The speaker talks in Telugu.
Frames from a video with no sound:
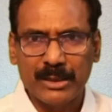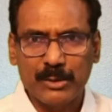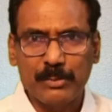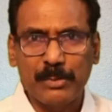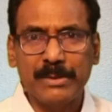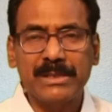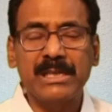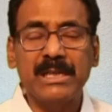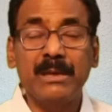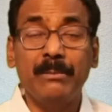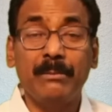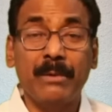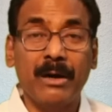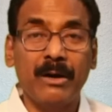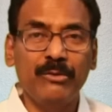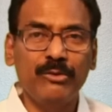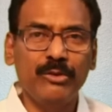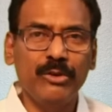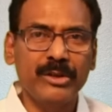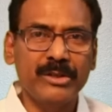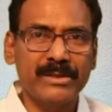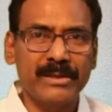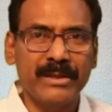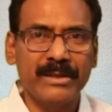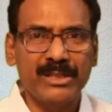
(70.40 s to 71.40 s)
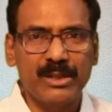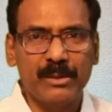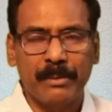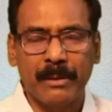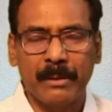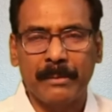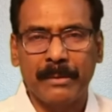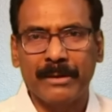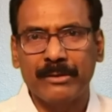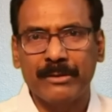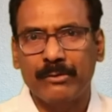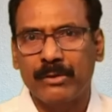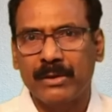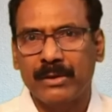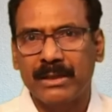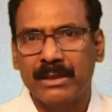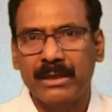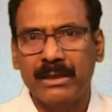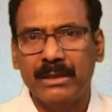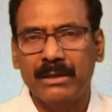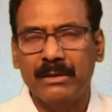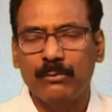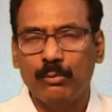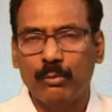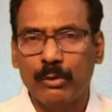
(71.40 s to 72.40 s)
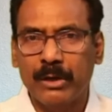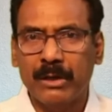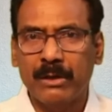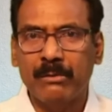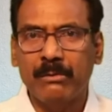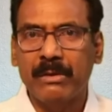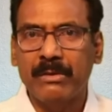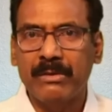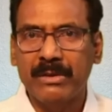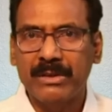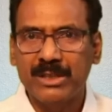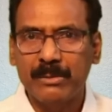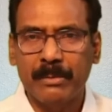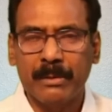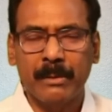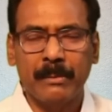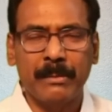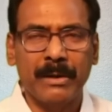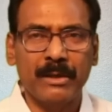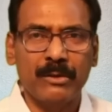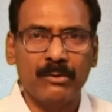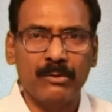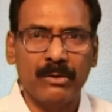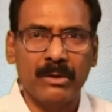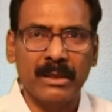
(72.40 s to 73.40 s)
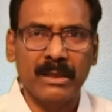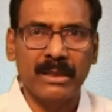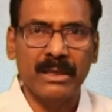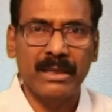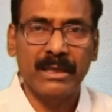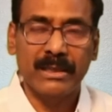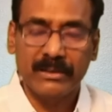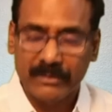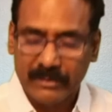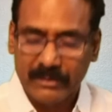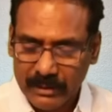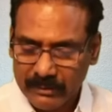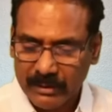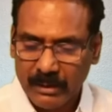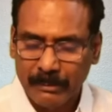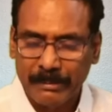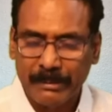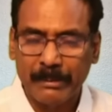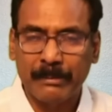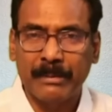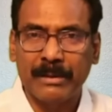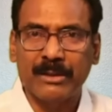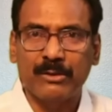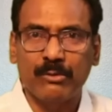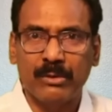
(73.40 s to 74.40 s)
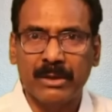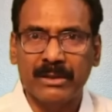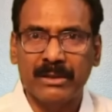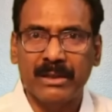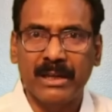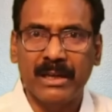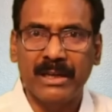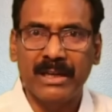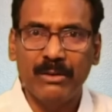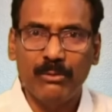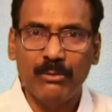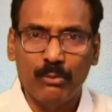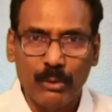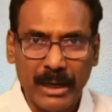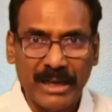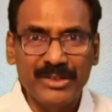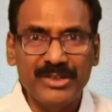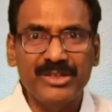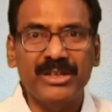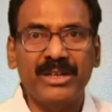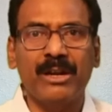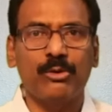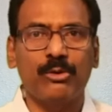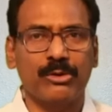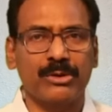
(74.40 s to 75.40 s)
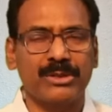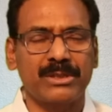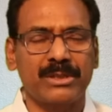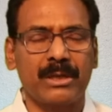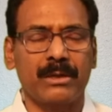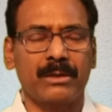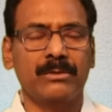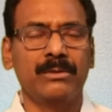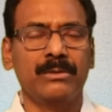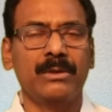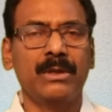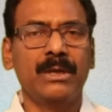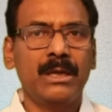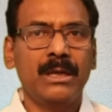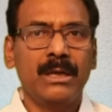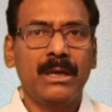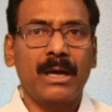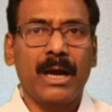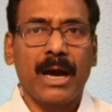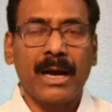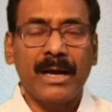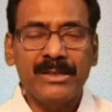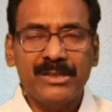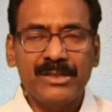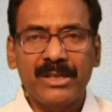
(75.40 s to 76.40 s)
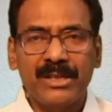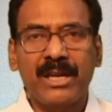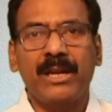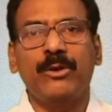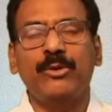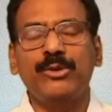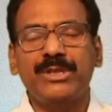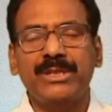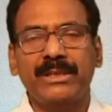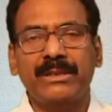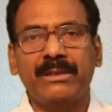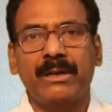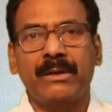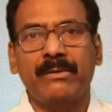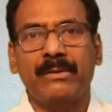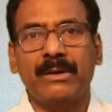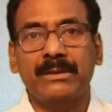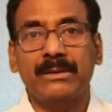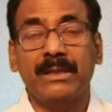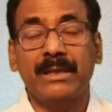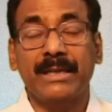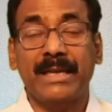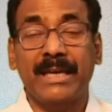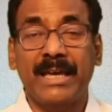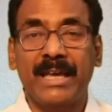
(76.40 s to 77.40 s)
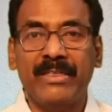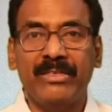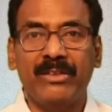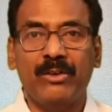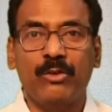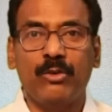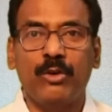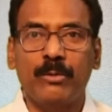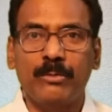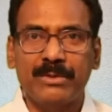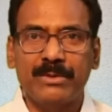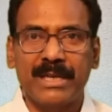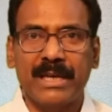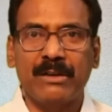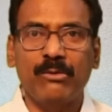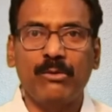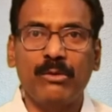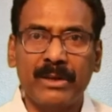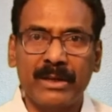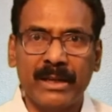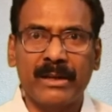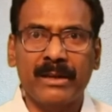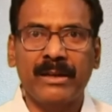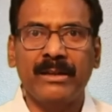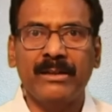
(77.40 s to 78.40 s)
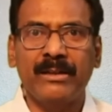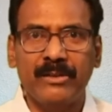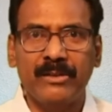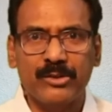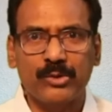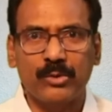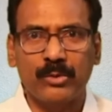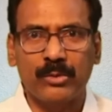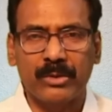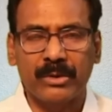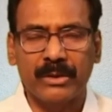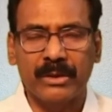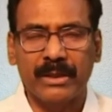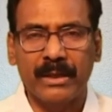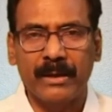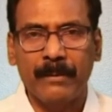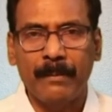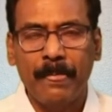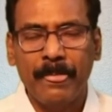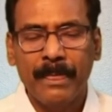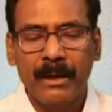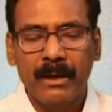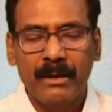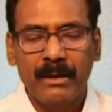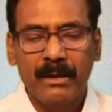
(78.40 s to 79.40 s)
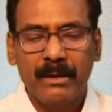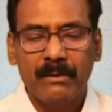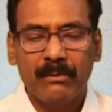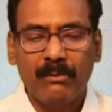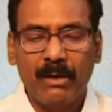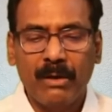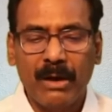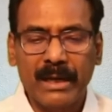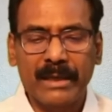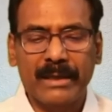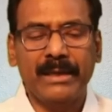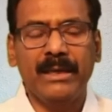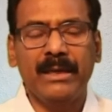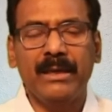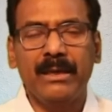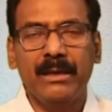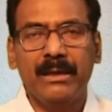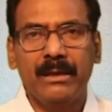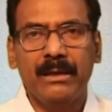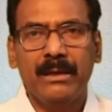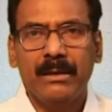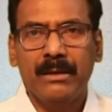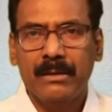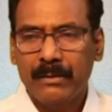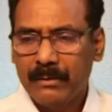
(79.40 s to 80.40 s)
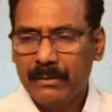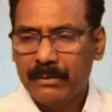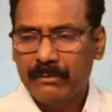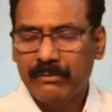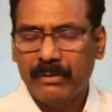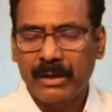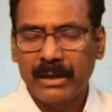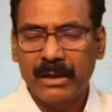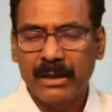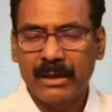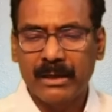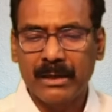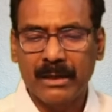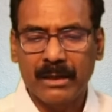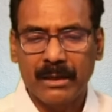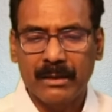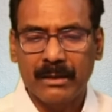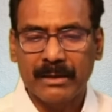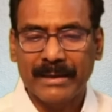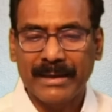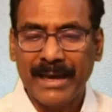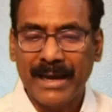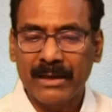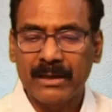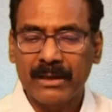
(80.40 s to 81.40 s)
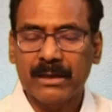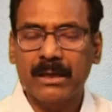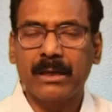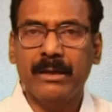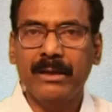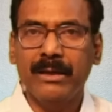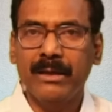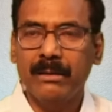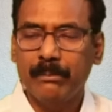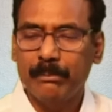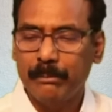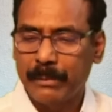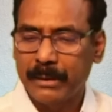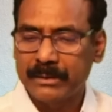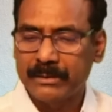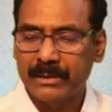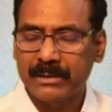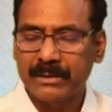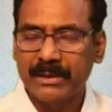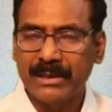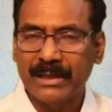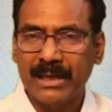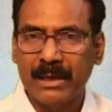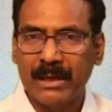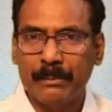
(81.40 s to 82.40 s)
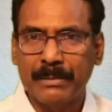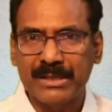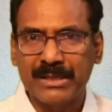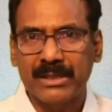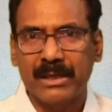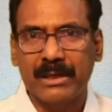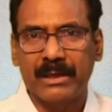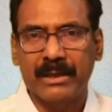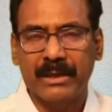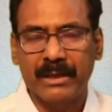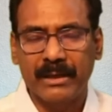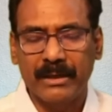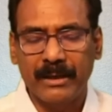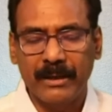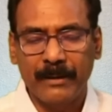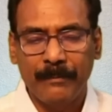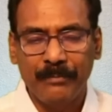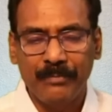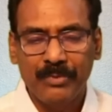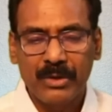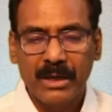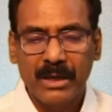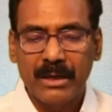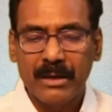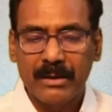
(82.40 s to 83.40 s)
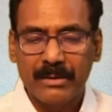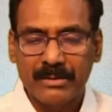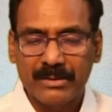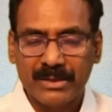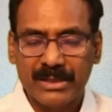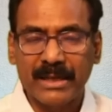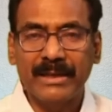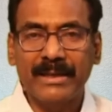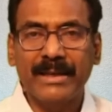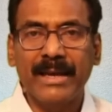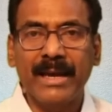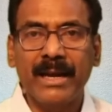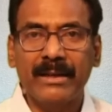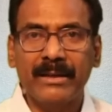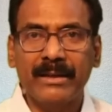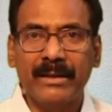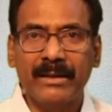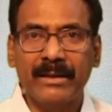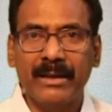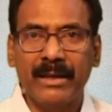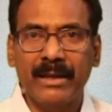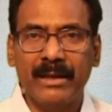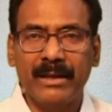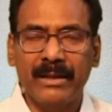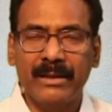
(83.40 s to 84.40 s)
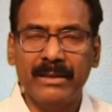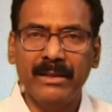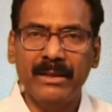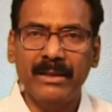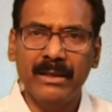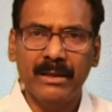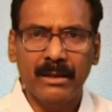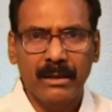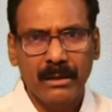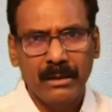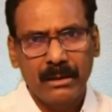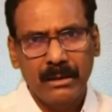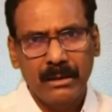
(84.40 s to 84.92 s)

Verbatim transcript: ఎస్పెషలీ మావోయిస్టుల నుంచి ప్రమాదం ఉన్నది ఉగ్రవాదుల నుంచి ప్రమాదం ఉన్నది ఇతరత్ర ప్రమాదం ఉన్నది అని ఒక అంచనాకు వస్తారు అంచనాకు వచ్చిన తర్వాత కేంద్ర హోంశాఖ ఒక నిర్ణయం తీసుకుంటుంది వాళ్ళకి ఫలానా కేటగిరీ భద్రత కల్పించాలి అని జెడ్ కేటగిరీ అనేది